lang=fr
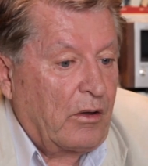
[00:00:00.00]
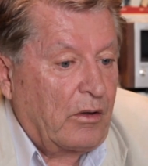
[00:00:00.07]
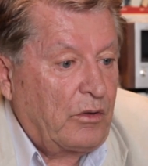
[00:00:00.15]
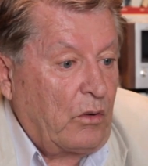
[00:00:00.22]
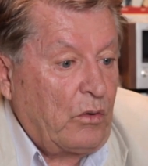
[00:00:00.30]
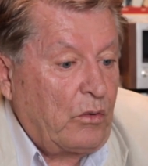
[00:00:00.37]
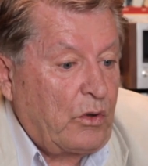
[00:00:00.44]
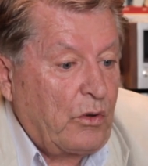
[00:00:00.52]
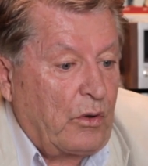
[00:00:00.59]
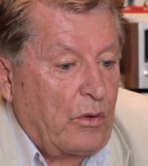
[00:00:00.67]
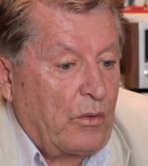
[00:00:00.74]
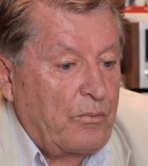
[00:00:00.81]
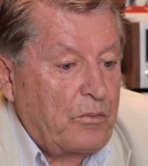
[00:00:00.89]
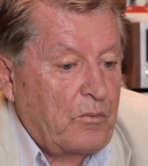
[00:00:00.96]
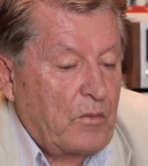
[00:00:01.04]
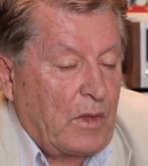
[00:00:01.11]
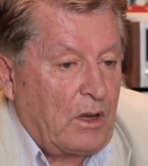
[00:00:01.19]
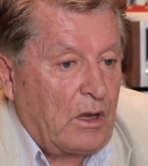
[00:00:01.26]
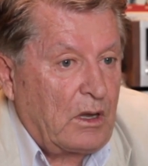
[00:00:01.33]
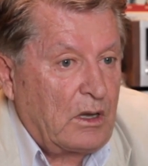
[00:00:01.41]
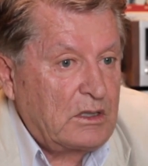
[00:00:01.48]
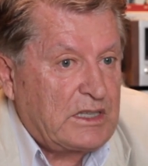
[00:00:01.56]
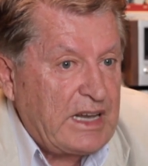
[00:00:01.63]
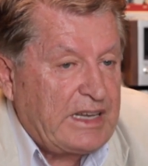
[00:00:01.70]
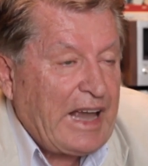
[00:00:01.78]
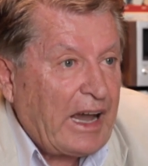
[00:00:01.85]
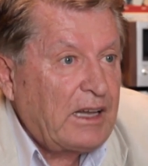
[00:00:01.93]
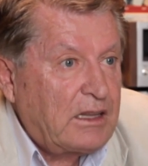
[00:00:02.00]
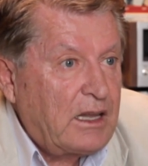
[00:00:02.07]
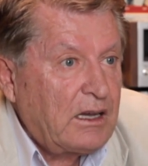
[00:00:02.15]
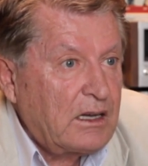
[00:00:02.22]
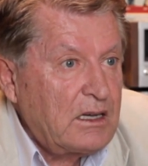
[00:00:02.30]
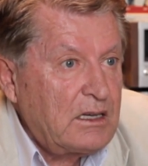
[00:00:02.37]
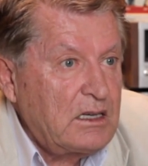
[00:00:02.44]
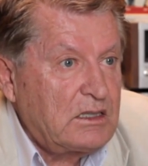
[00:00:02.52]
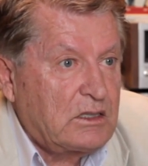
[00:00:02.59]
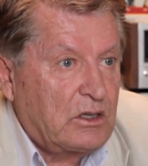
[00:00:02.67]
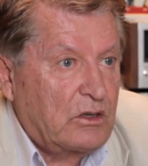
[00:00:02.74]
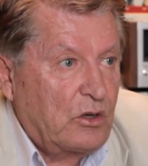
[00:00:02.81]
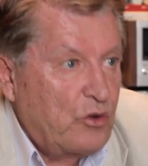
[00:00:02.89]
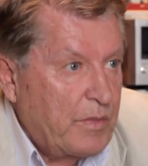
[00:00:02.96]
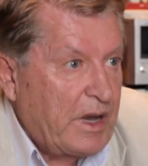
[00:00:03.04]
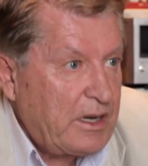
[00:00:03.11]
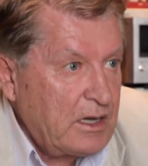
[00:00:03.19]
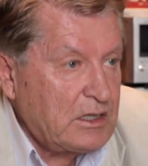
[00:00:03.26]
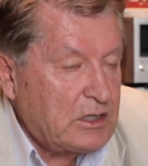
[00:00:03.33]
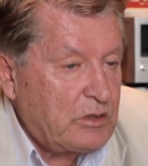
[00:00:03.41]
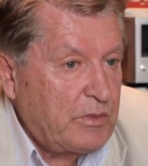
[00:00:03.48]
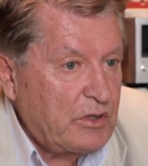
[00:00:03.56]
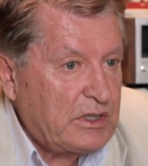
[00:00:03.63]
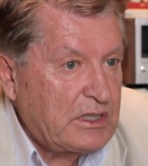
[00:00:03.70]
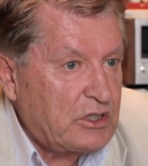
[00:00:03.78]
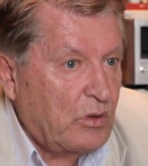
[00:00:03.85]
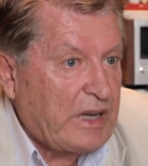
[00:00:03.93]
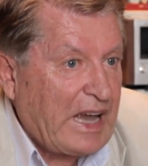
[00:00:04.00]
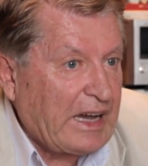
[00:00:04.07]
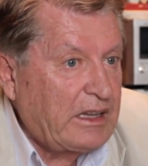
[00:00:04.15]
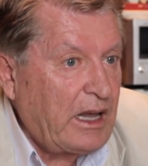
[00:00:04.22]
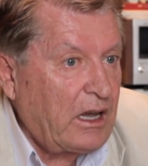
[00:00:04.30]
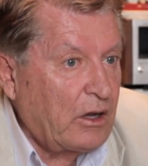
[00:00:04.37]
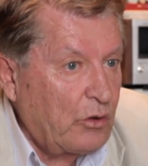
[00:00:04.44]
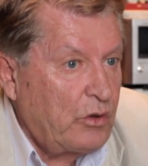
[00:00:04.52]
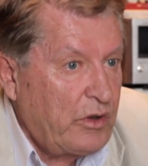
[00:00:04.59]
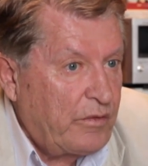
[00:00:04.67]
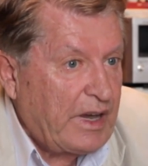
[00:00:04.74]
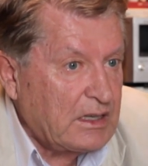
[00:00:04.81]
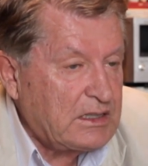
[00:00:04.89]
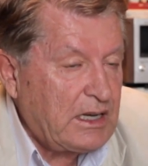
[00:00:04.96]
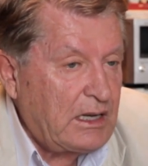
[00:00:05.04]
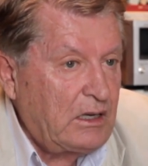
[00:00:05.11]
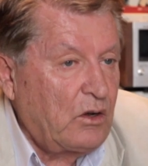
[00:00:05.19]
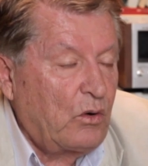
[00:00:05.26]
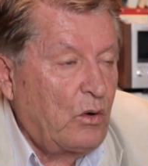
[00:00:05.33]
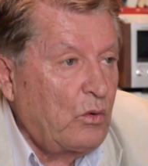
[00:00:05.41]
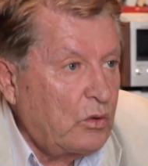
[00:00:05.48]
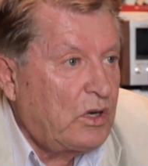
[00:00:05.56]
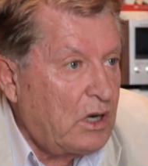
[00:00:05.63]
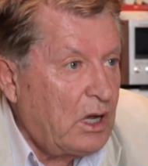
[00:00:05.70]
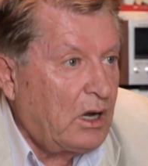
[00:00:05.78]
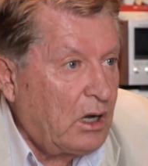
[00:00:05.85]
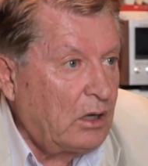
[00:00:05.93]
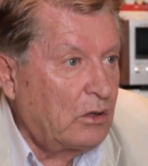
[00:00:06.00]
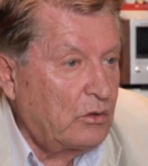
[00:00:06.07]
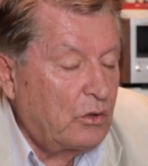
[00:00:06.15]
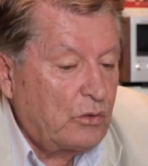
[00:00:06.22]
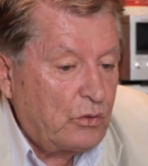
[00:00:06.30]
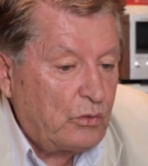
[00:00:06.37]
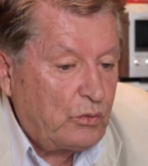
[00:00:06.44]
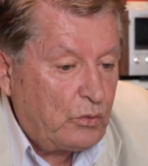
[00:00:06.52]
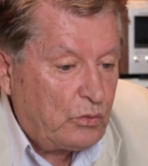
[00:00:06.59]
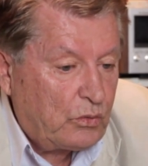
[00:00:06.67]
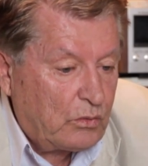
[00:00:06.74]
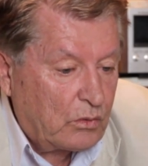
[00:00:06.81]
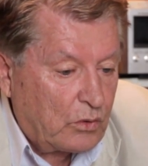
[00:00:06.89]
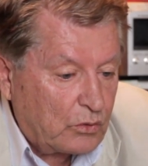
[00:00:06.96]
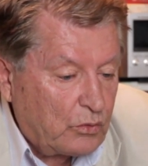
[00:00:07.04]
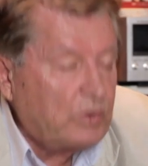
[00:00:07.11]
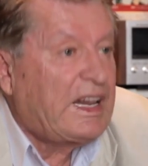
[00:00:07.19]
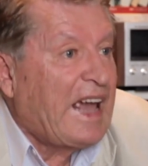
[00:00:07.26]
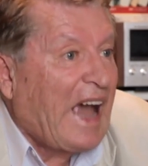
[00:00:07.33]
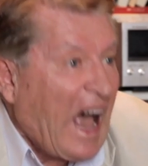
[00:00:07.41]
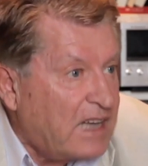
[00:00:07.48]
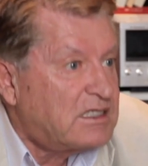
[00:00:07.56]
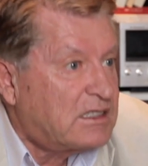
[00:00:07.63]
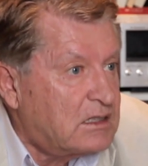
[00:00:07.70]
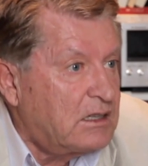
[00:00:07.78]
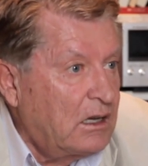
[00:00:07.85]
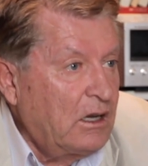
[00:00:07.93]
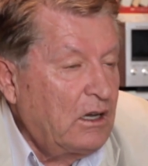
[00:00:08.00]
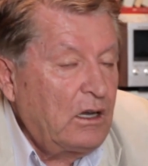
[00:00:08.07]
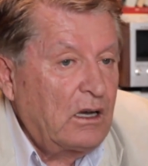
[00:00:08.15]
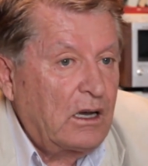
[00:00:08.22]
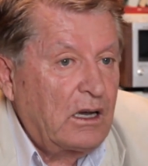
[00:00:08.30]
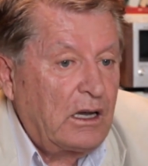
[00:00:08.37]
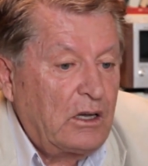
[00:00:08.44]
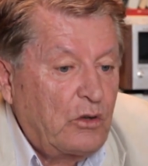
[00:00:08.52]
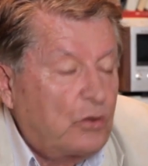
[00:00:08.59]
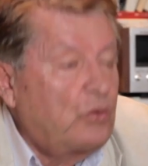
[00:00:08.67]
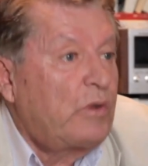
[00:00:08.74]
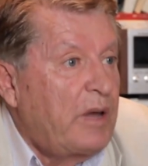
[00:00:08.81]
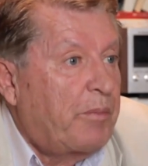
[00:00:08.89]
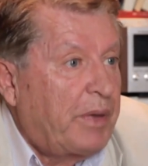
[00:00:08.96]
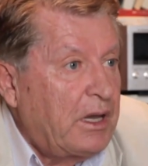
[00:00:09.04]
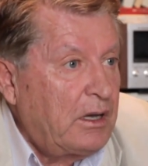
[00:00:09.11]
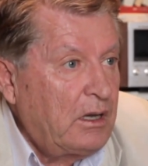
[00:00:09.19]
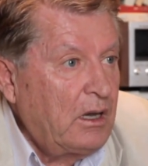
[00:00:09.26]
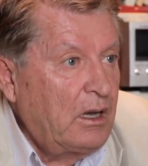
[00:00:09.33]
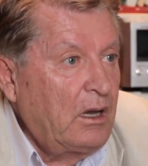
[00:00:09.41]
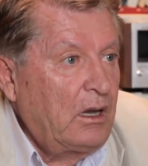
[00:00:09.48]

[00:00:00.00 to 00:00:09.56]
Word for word: donc, ce qui caractérise l'humanisme, c'est son caractère universel au-delà de, de, toutes les races et de tous les pays